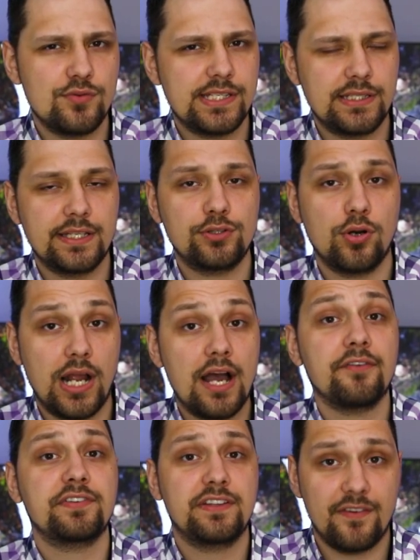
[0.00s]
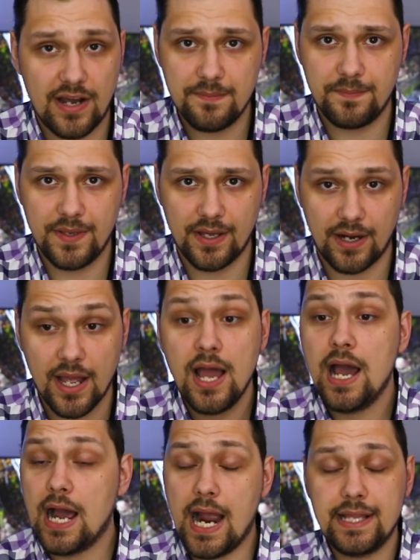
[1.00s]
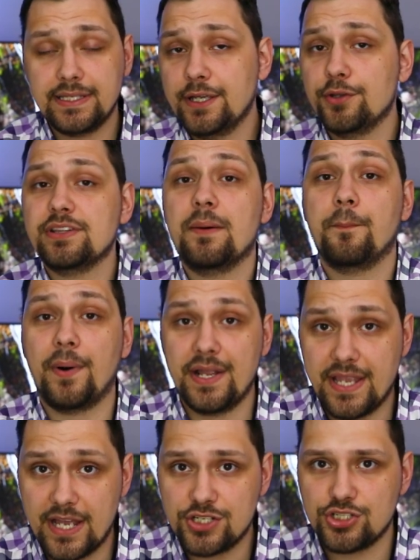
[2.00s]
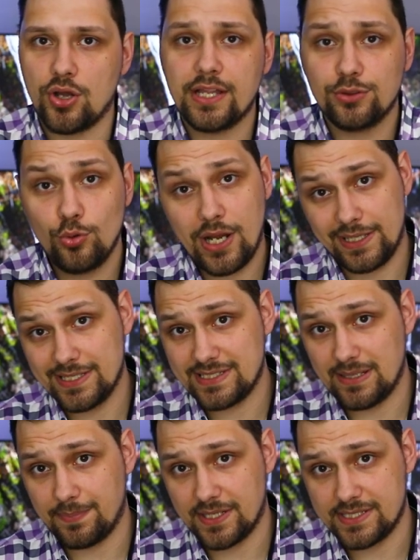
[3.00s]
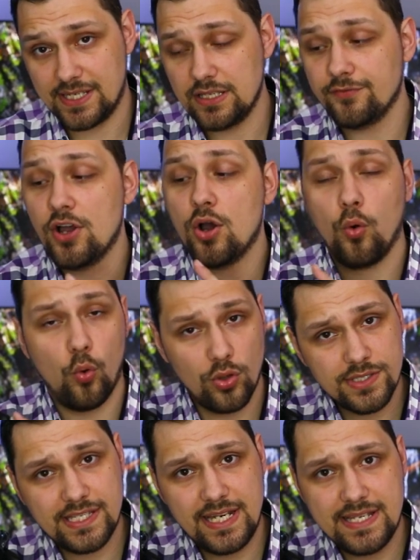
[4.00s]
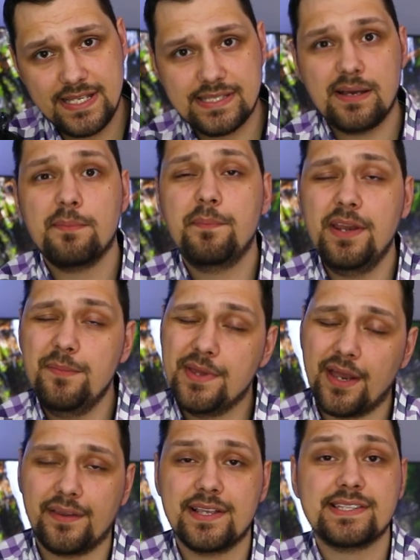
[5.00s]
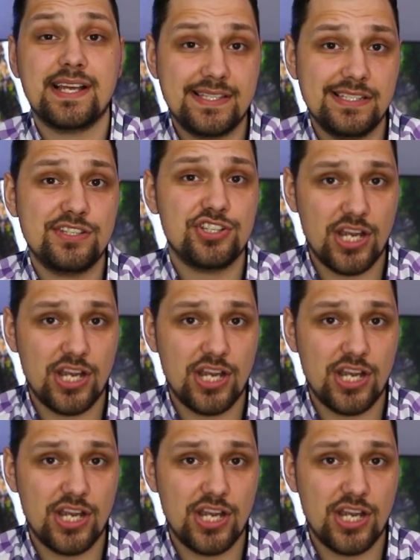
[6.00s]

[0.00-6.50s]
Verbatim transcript: он силой тока в 2 ампера, а это дает нам понять, что от 0 до 100% он зарядится примерно за 1